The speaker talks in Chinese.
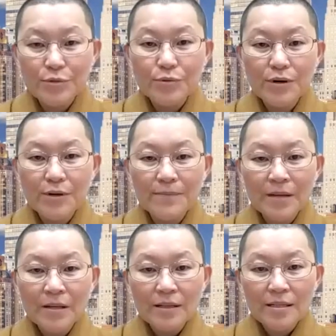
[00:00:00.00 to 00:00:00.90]
书哈，
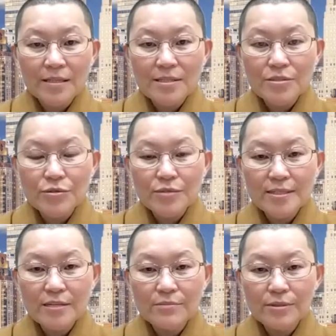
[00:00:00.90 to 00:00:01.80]
它其实就是
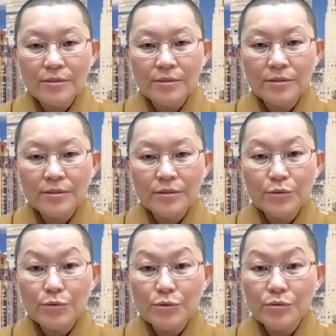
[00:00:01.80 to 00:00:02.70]
叫我们嗯
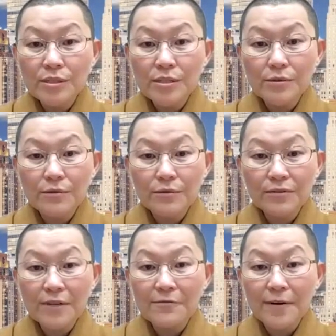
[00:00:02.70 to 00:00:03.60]
读书的一种
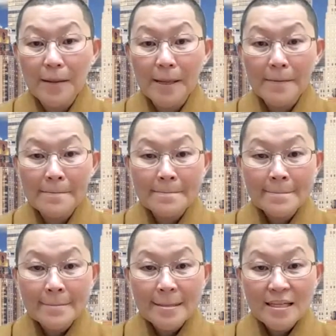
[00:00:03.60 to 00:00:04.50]
方法。
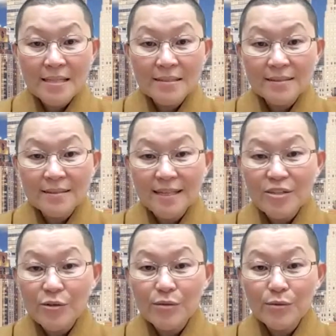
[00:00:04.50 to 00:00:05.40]
那它
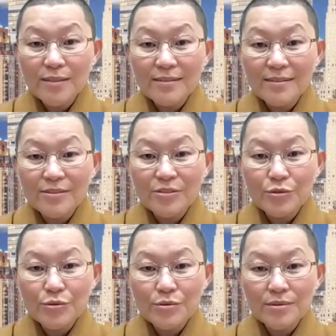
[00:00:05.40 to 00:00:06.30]
有一个问题，
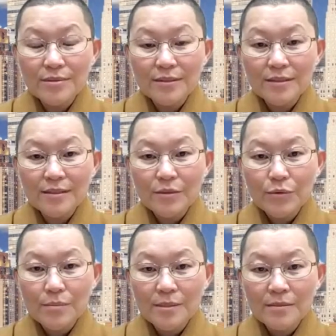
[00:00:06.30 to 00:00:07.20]
就是说
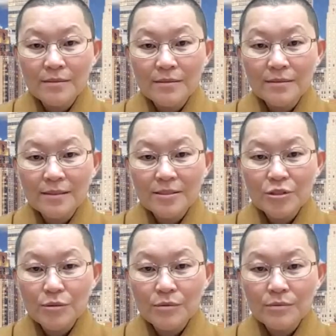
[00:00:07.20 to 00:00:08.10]
我们
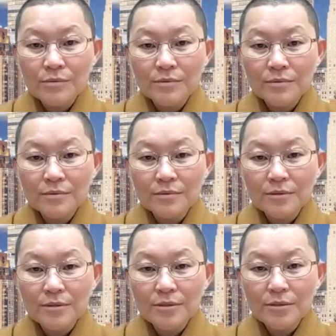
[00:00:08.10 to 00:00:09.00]
从
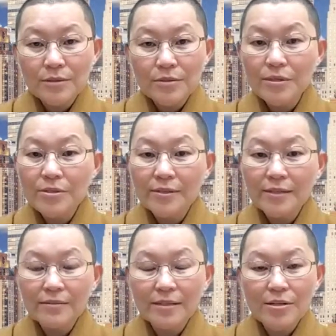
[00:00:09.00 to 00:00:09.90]
幼儿
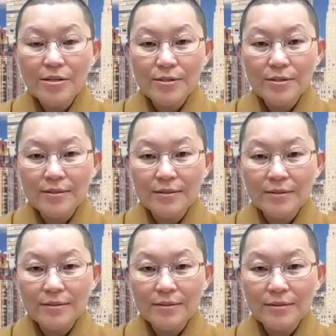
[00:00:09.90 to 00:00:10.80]
园到大学
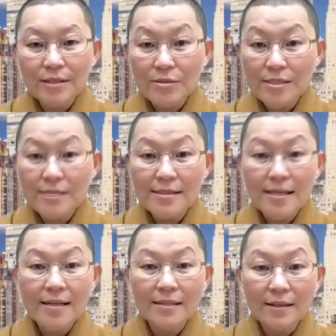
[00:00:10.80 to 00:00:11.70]
到现
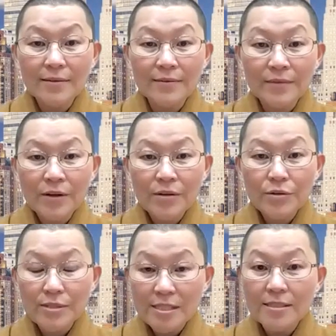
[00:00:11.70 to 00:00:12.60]
在，
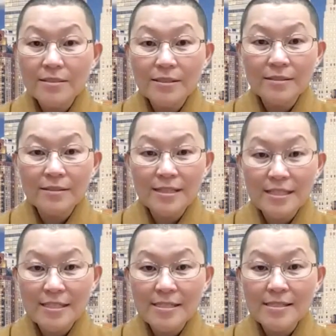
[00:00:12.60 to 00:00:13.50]
有几个人
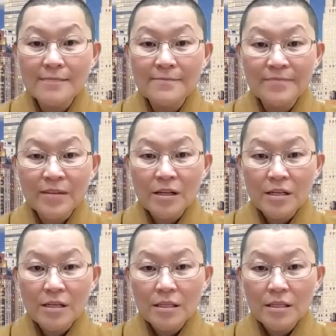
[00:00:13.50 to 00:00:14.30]
其实嗯哼，